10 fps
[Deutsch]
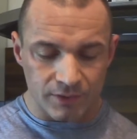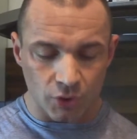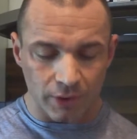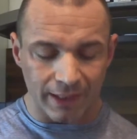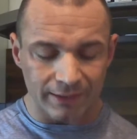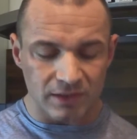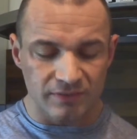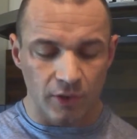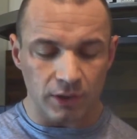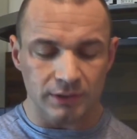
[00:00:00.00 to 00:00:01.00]

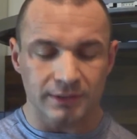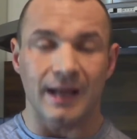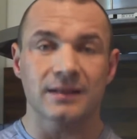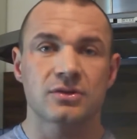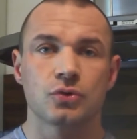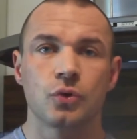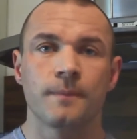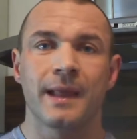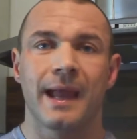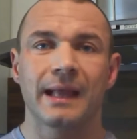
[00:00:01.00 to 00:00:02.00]
synergetisch wirkend dazu
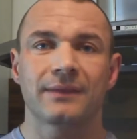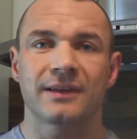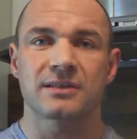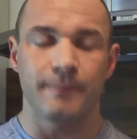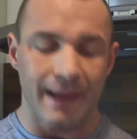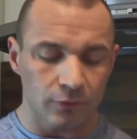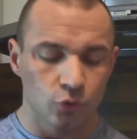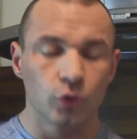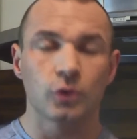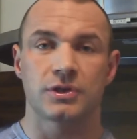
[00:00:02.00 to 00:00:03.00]
etwas mehr
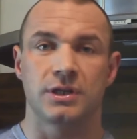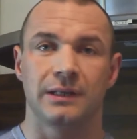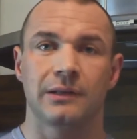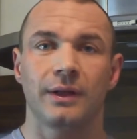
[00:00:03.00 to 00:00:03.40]
Tyrosin.